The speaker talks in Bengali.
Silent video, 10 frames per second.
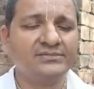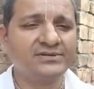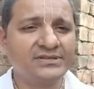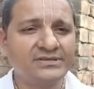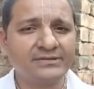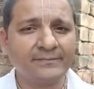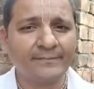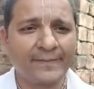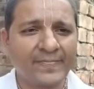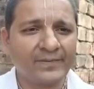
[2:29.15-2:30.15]
এবারে
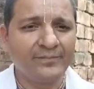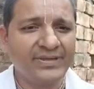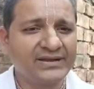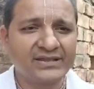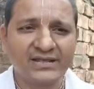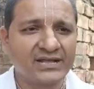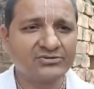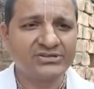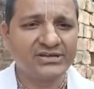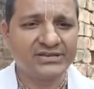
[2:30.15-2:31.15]
ব্যাগটা
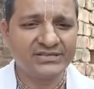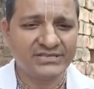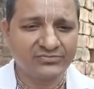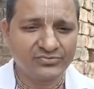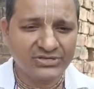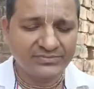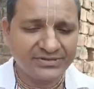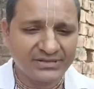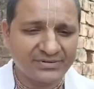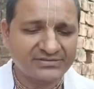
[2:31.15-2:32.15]
রাখারও জায়গা নেই কিন্তু
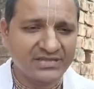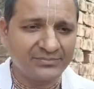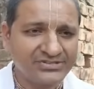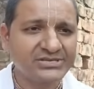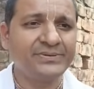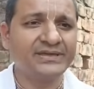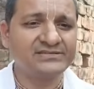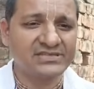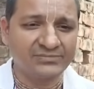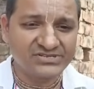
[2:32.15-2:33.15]
এবারে আমার সামনে যে ব্যাগ
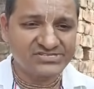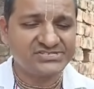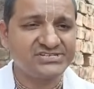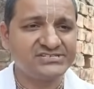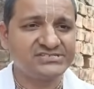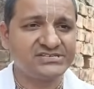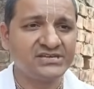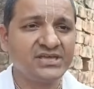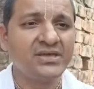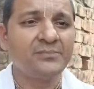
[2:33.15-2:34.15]
সামনের সিটের যে
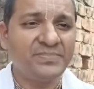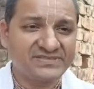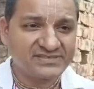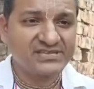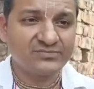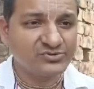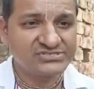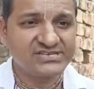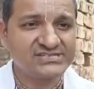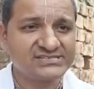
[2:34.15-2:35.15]
প্যাসেঞ্জার
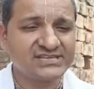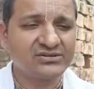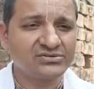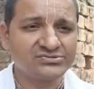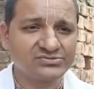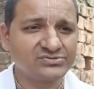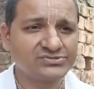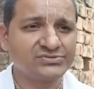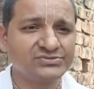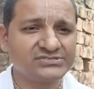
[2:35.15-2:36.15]
বসে আছে তারা
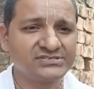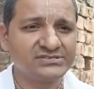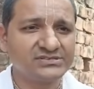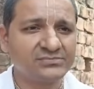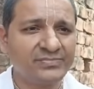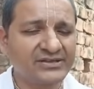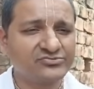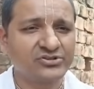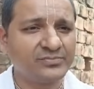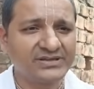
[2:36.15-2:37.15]
অসন্তুষ্ট হচ্ছে যেমন ব্যাগ
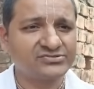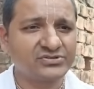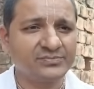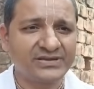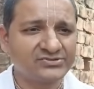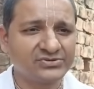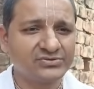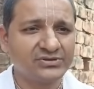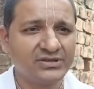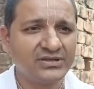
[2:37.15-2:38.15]
ছড়া ব্যাগ ছড়া ব্যাগ
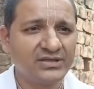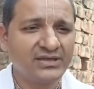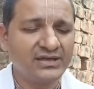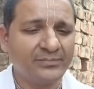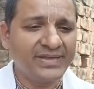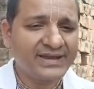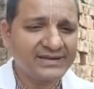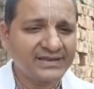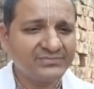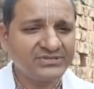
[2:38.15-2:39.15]
ছড়া আর
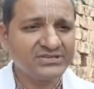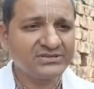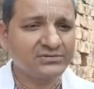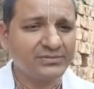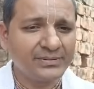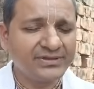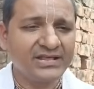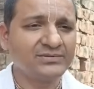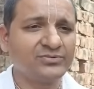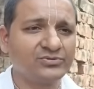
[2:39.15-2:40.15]
ব্যাগটা আর আমি যে কোভাবে
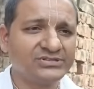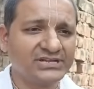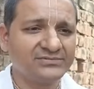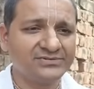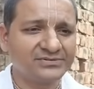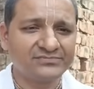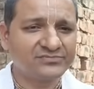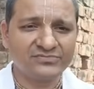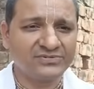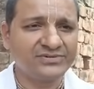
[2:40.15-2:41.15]
রাখবো কোথায় রাখবো এরকম
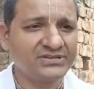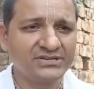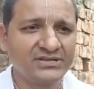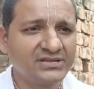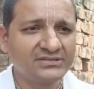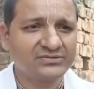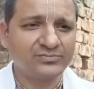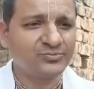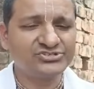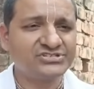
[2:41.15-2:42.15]
কোনো আমার
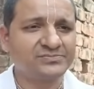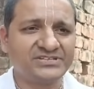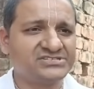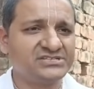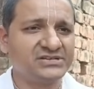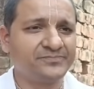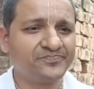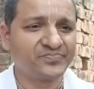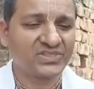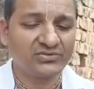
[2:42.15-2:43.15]
এরকম পজিশন পাচ্ছি না
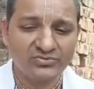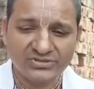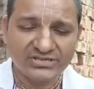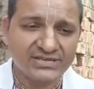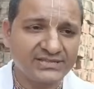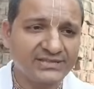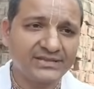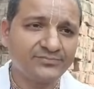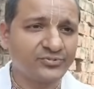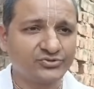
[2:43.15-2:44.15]
কিন্তু এদিকে
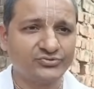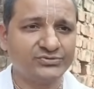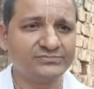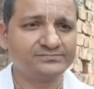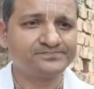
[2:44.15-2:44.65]
গ্যাদারিং প্রচুর